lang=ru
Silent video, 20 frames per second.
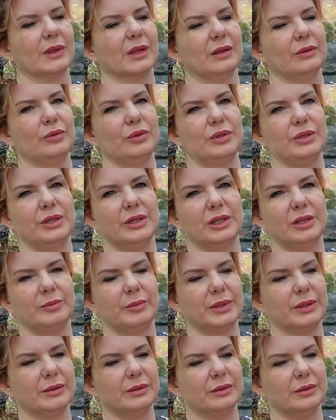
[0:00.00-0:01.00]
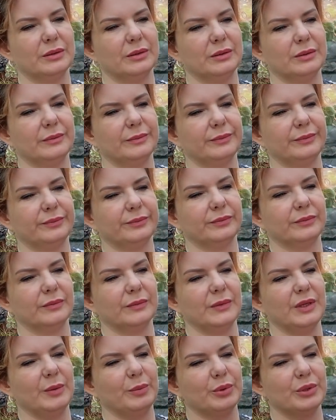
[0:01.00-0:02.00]
То есть делаем э,
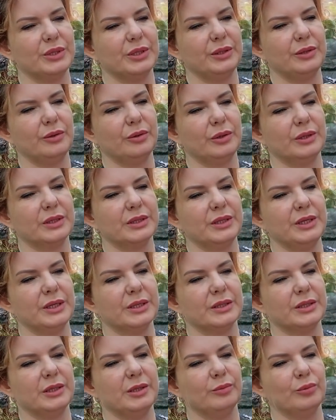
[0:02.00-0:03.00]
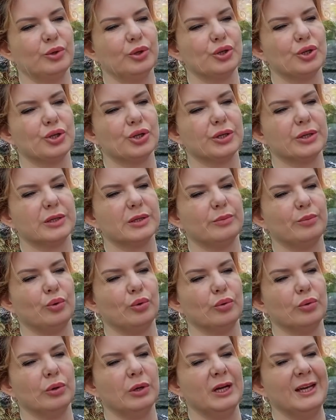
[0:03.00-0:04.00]
не по центру разрез, а немножечко
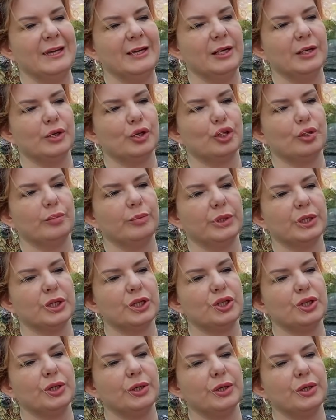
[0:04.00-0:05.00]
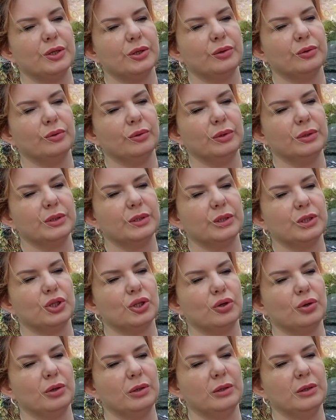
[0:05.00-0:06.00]
сбоку, чтобы наш черенок
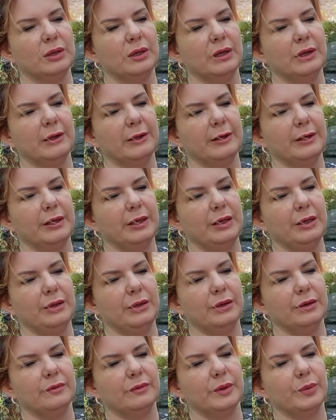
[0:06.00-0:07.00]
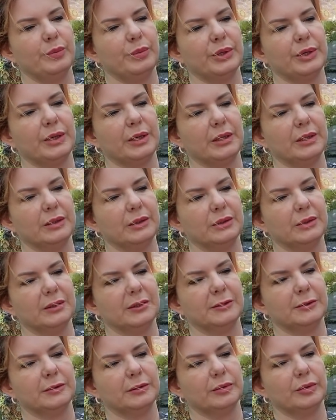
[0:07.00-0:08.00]
зашел и не выпирал.
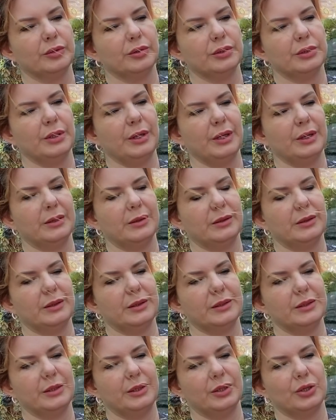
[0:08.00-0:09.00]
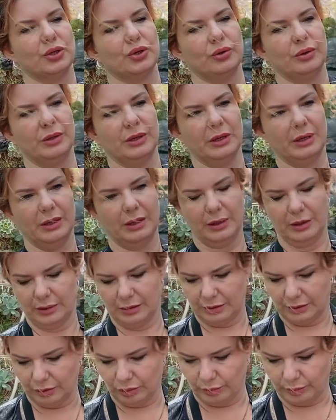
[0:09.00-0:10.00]
То есть я разрежу
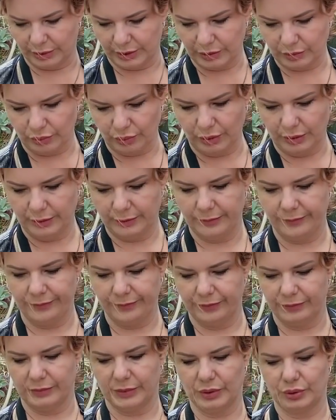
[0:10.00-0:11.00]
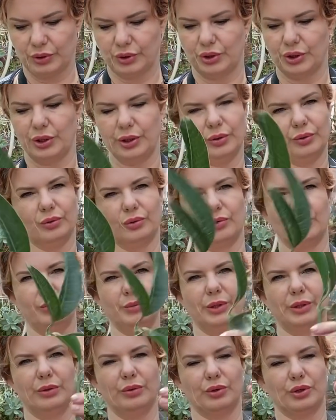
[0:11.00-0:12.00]
глубоко, черенок у
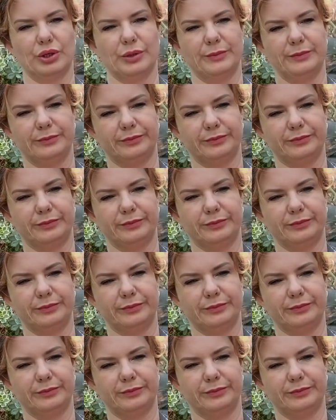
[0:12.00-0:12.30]
меня тоже